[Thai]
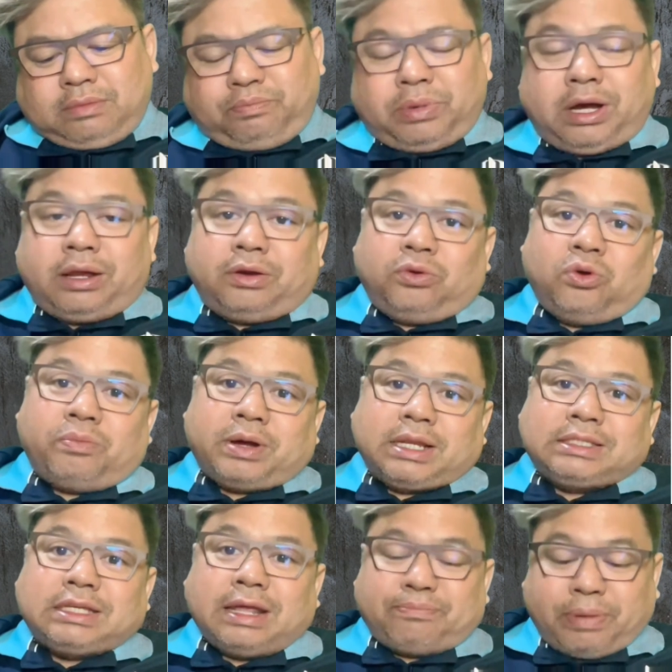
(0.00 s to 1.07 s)
เปิดรวมกัน
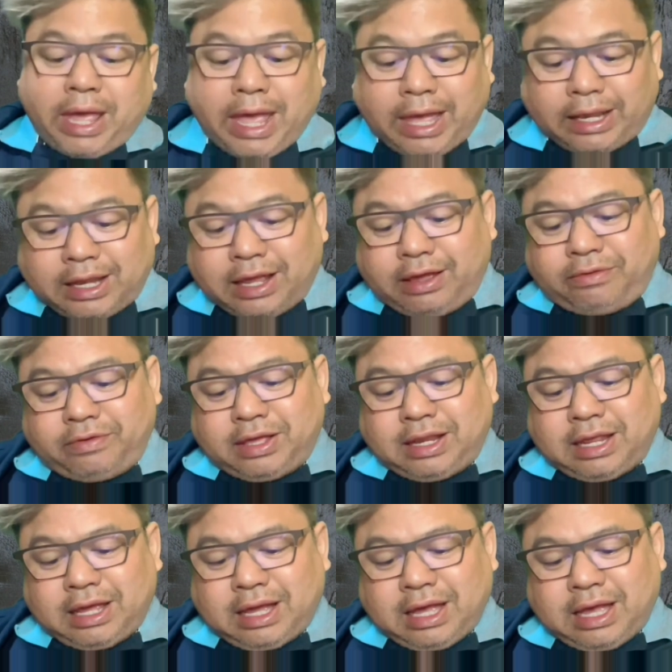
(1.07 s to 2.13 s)
เจ็ดเพจนะใน
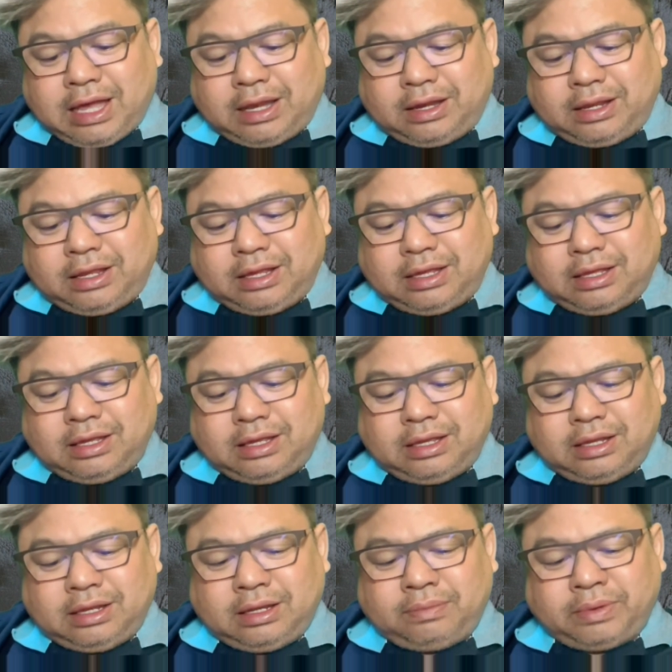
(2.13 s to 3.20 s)
รายการ
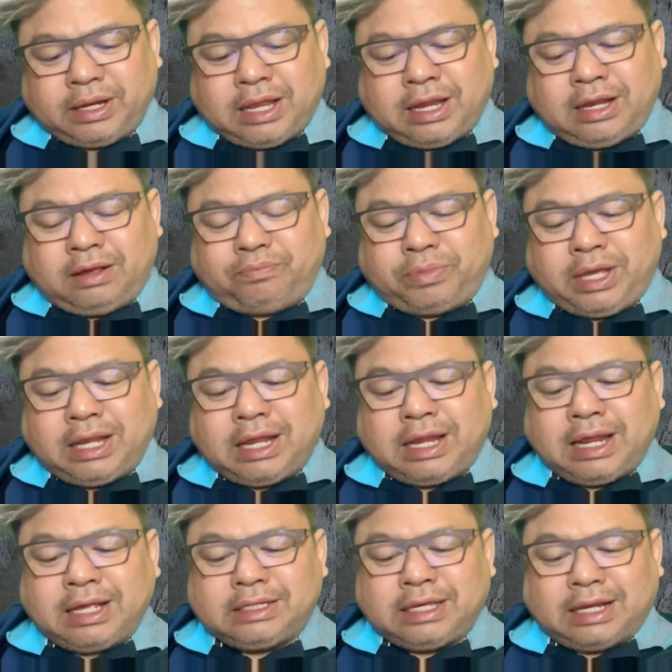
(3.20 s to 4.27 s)
มานานหนึ่งปีราย
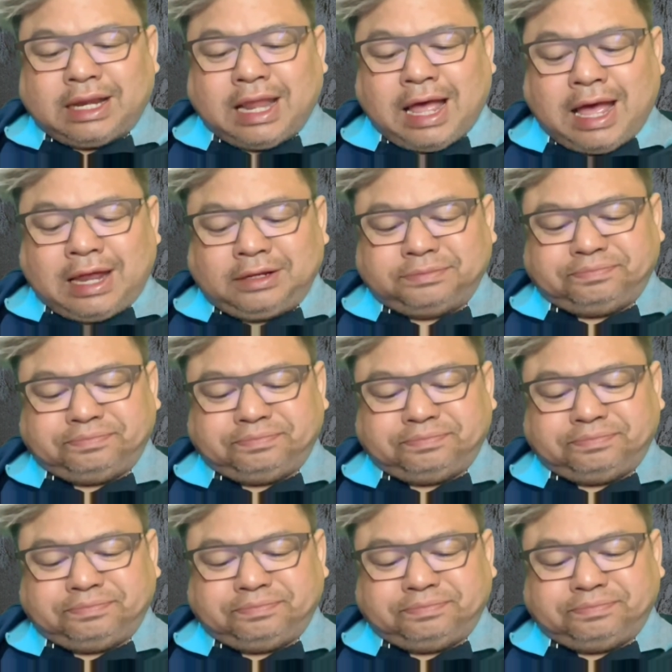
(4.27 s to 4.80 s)
ได้เจ็ดล้าน